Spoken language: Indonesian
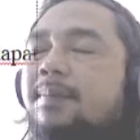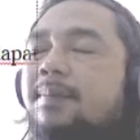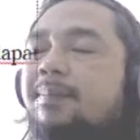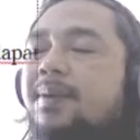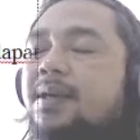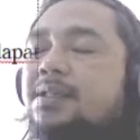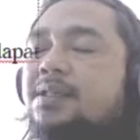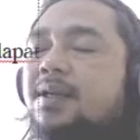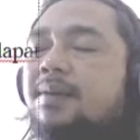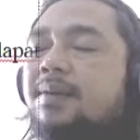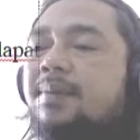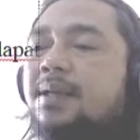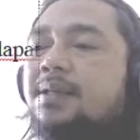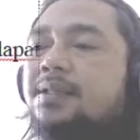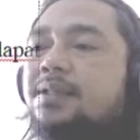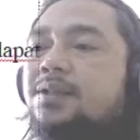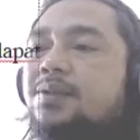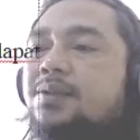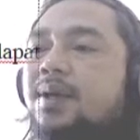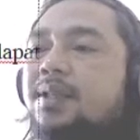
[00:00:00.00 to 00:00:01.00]

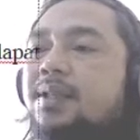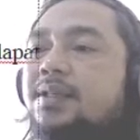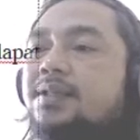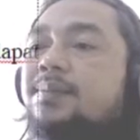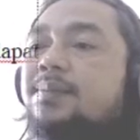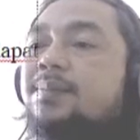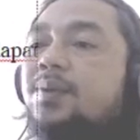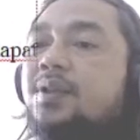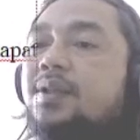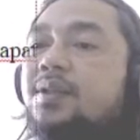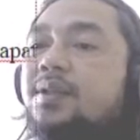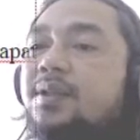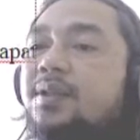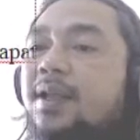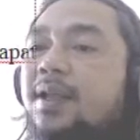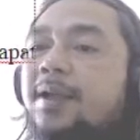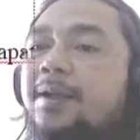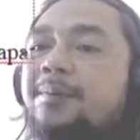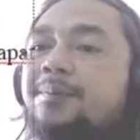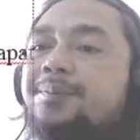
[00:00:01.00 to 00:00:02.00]
mempreservasi sungai tersebut
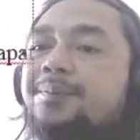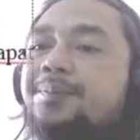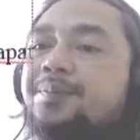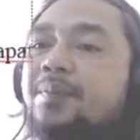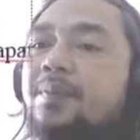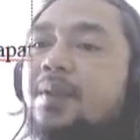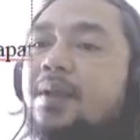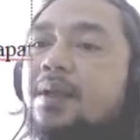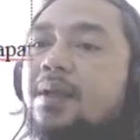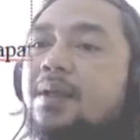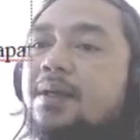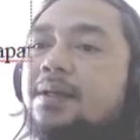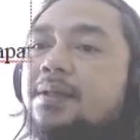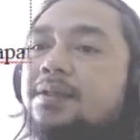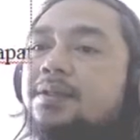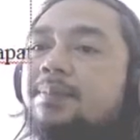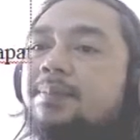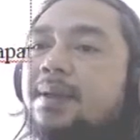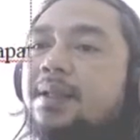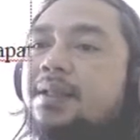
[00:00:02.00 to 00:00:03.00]
ya.
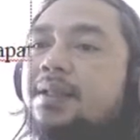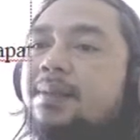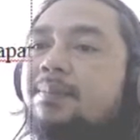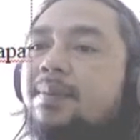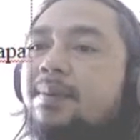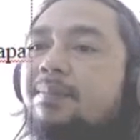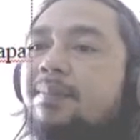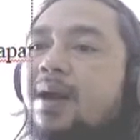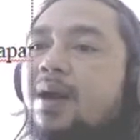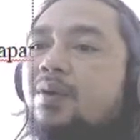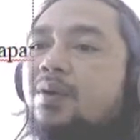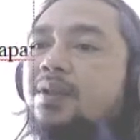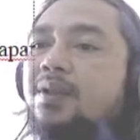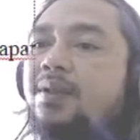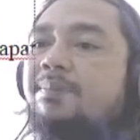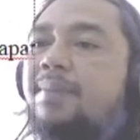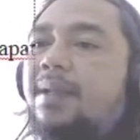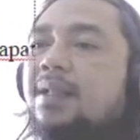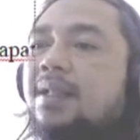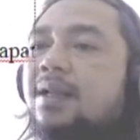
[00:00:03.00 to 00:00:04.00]
Seperti membangun
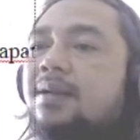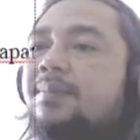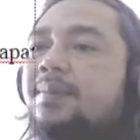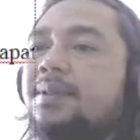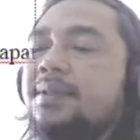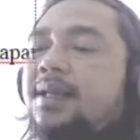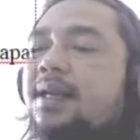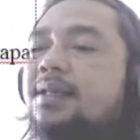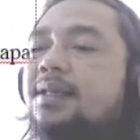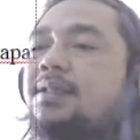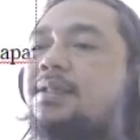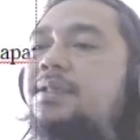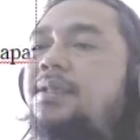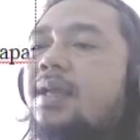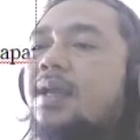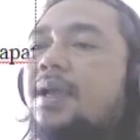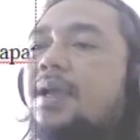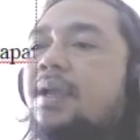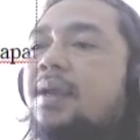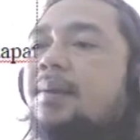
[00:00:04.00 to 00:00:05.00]
tempat
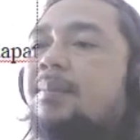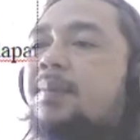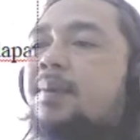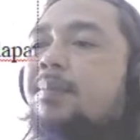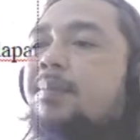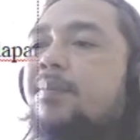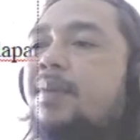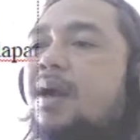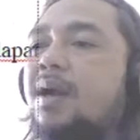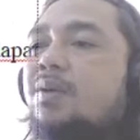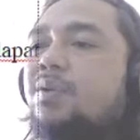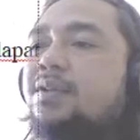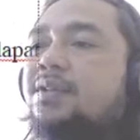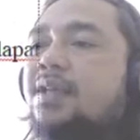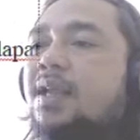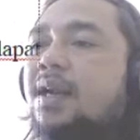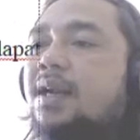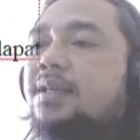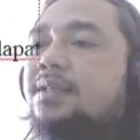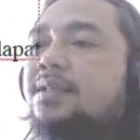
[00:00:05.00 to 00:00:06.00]
administrasinya, membangun
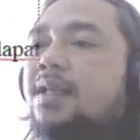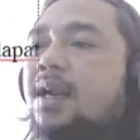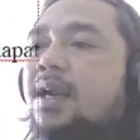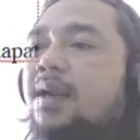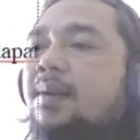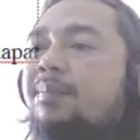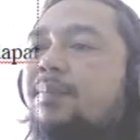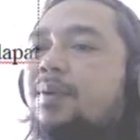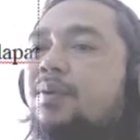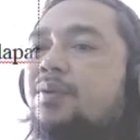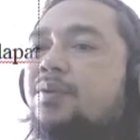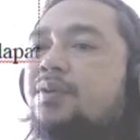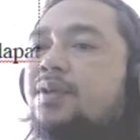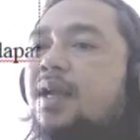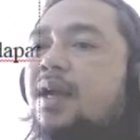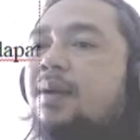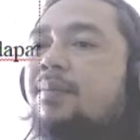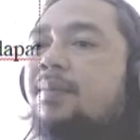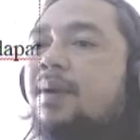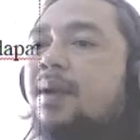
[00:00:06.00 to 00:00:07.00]
sarana-sarana
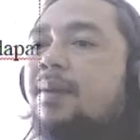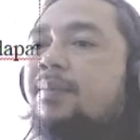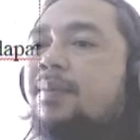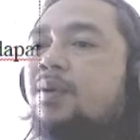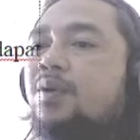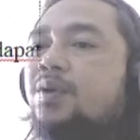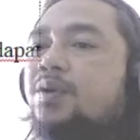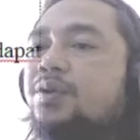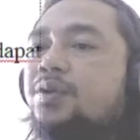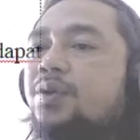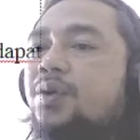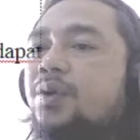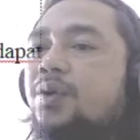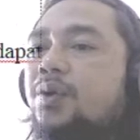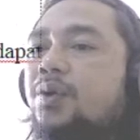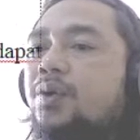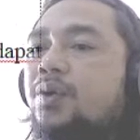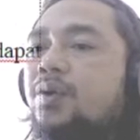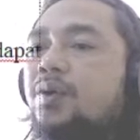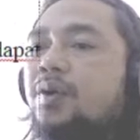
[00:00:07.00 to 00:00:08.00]
penunjang bagi
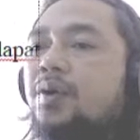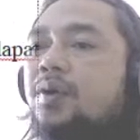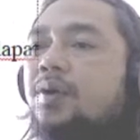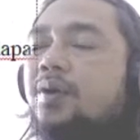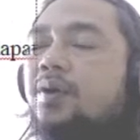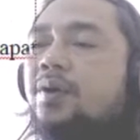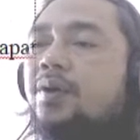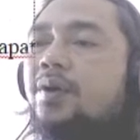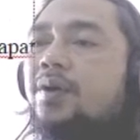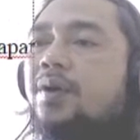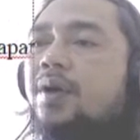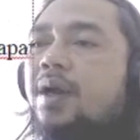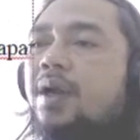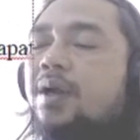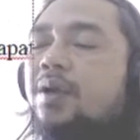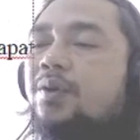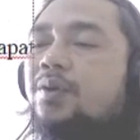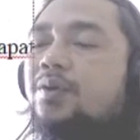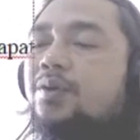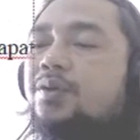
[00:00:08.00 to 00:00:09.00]
pengunjung.
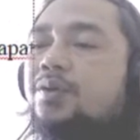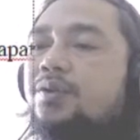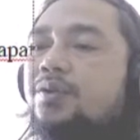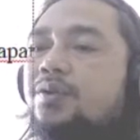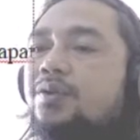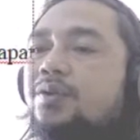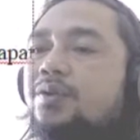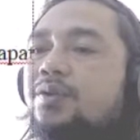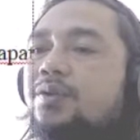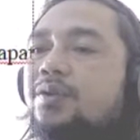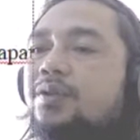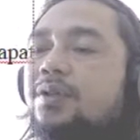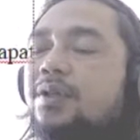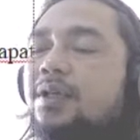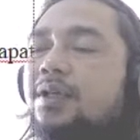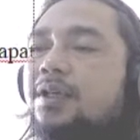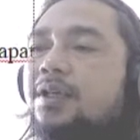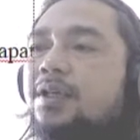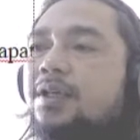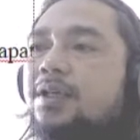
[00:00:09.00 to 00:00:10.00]
Kalau untuk
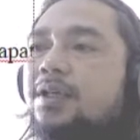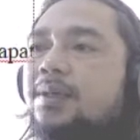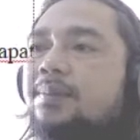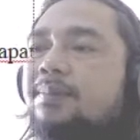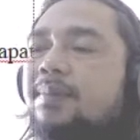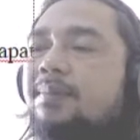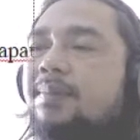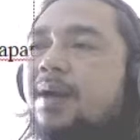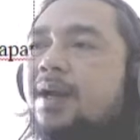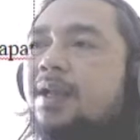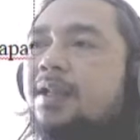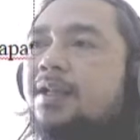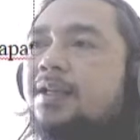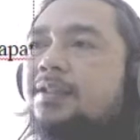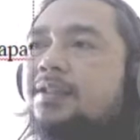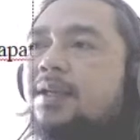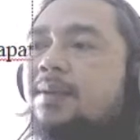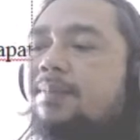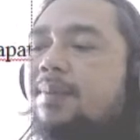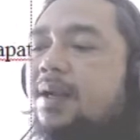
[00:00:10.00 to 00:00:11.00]
e, pembangkit
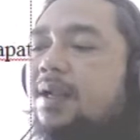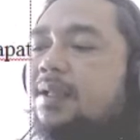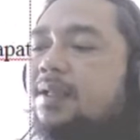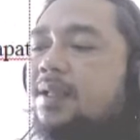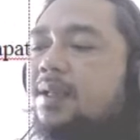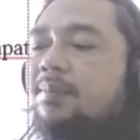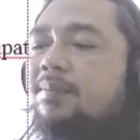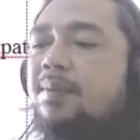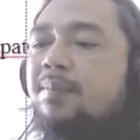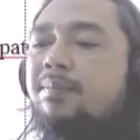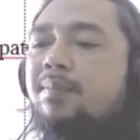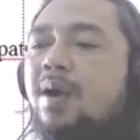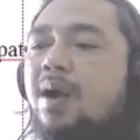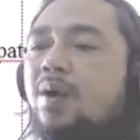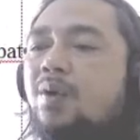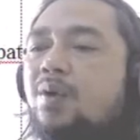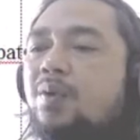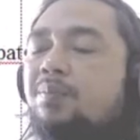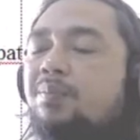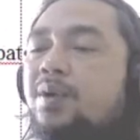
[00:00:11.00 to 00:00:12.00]
listrik berarti
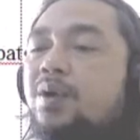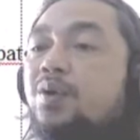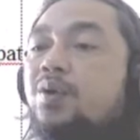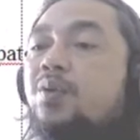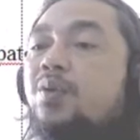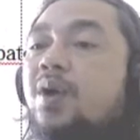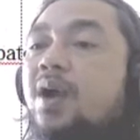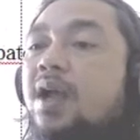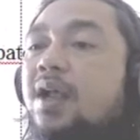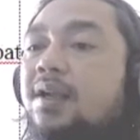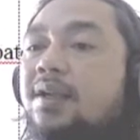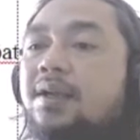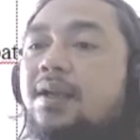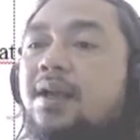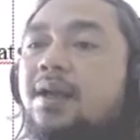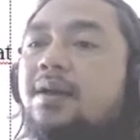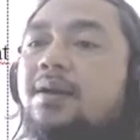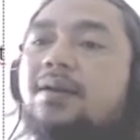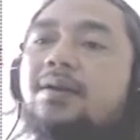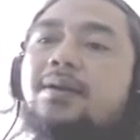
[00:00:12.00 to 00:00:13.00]
membangun
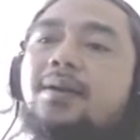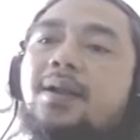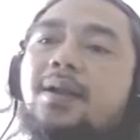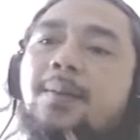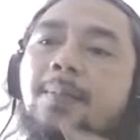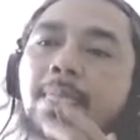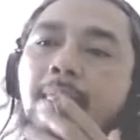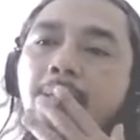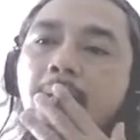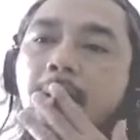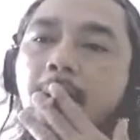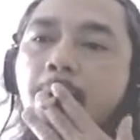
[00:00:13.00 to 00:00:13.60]
bendungannya gitu ya.